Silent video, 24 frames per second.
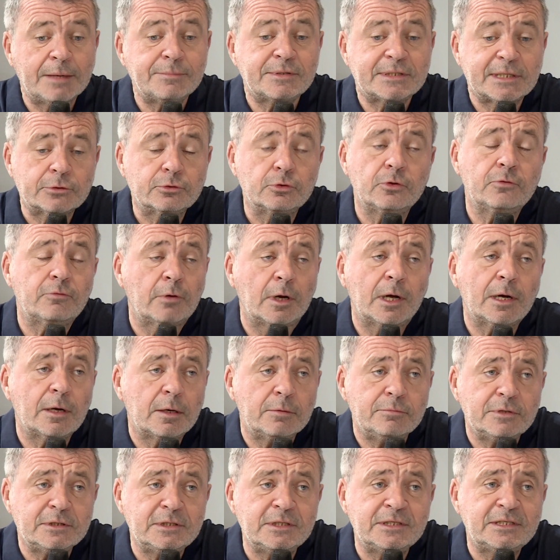MC2, voilà,
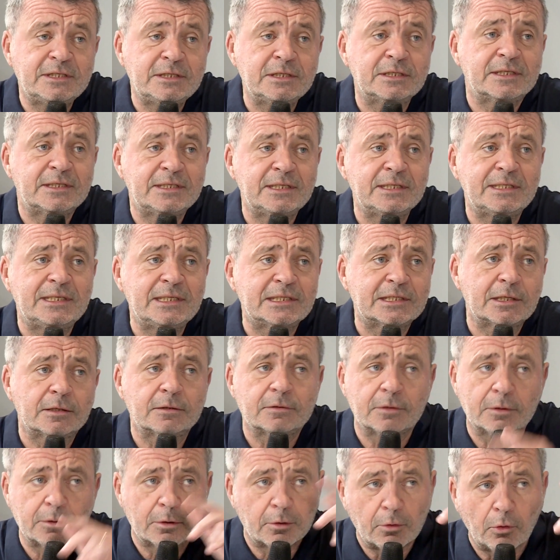Médicis
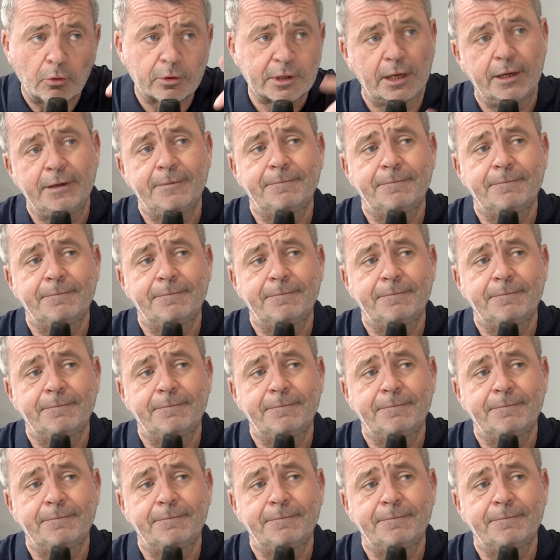Citizen euh, au carré.